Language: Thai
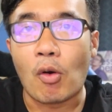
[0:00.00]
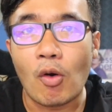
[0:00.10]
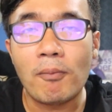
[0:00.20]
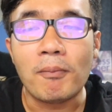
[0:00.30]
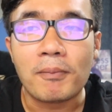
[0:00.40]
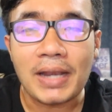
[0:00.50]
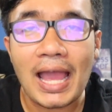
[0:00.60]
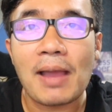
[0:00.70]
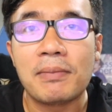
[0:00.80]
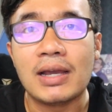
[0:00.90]
ผมห
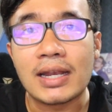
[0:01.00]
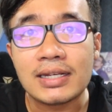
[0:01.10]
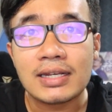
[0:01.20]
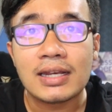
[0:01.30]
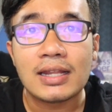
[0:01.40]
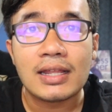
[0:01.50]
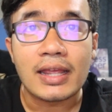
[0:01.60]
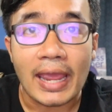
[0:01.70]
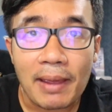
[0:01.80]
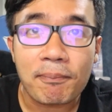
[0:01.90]
น้าเหมือน
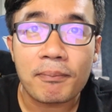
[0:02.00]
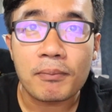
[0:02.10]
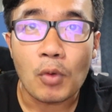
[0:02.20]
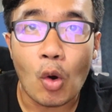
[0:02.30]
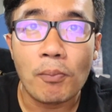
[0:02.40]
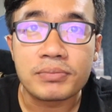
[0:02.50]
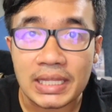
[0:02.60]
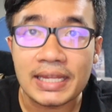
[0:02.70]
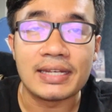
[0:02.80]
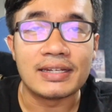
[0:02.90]
เอฟอม
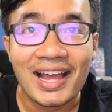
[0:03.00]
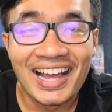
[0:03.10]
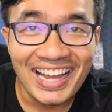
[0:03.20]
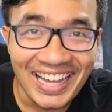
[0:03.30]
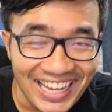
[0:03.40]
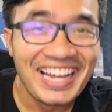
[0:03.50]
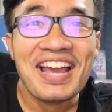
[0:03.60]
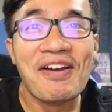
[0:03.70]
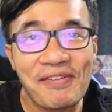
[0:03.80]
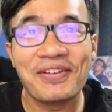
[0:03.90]
ตีน
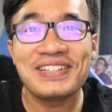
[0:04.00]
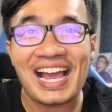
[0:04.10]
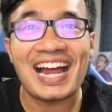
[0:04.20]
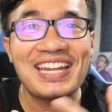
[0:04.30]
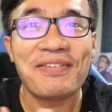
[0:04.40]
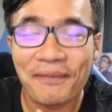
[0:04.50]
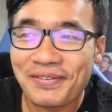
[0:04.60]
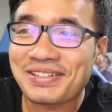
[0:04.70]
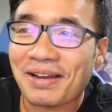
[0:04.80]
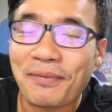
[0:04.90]
ไม่รู้จักอันนี้ผมไม่
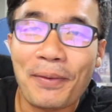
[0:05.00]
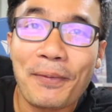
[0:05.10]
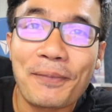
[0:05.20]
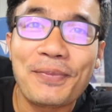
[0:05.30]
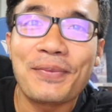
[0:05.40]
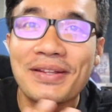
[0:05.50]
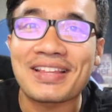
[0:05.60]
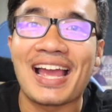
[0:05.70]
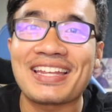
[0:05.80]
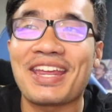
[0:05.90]
รู้จักเพราะว่าผมอยู่ใน
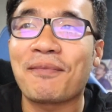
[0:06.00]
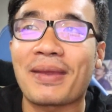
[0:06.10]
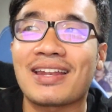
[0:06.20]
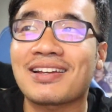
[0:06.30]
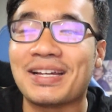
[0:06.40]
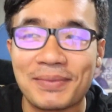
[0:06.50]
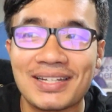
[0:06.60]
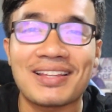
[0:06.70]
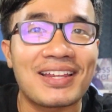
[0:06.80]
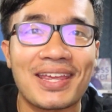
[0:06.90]
สายเกมไงถ้าเกิดไม่
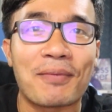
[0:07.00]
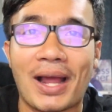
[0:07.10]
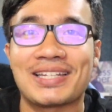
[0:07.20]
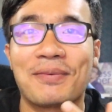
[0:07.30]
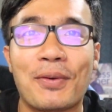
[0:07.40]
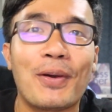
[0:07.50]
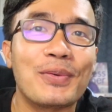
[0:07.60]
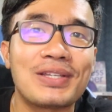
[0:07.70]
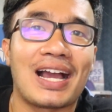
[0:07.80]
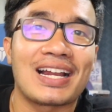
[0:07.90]
ได้สายเกมอาจจะไม่ค่อย
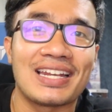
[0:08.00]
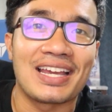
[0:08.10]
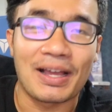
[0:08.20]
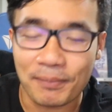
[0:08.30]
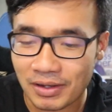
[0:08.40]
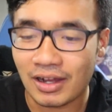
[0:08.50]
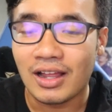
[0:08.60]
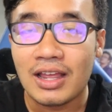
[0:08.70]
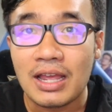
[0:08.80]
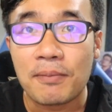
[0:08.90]
รู้จักนะครับก็
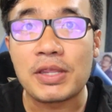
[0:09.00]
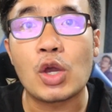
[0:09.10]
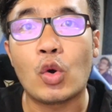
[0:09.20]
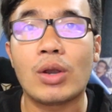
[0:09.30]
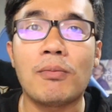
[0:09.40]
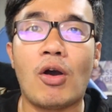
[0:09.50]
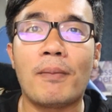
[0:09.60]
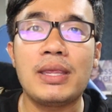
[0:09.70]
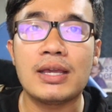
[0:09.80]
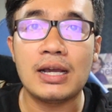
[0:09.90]
มีคนบอก
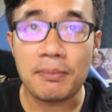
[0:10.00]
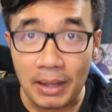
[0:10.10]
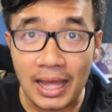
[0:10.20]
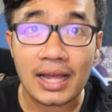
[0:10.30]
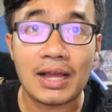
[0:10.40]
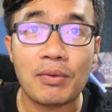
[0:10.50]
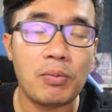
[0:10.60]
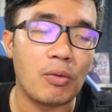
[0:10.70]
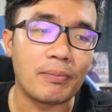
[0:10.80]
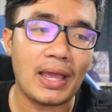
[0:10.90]
มาเยอะมากครับว่า
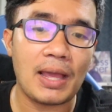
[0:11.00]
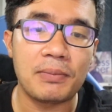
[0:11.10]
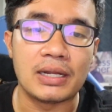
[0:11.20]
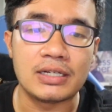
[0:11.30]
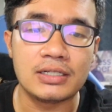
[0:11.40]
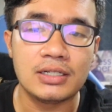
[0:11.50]
ผมหน้าเหมือน